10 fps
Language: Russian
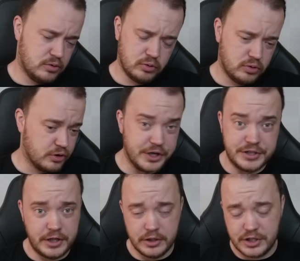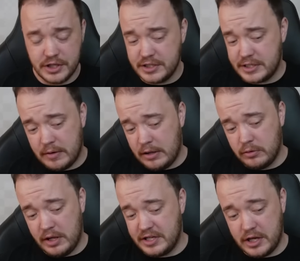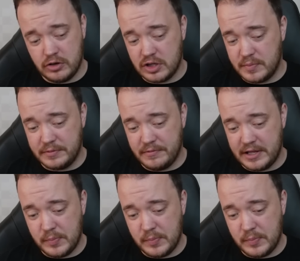Тут тоже я стрелочки нарисовал, но ладья идет на b2,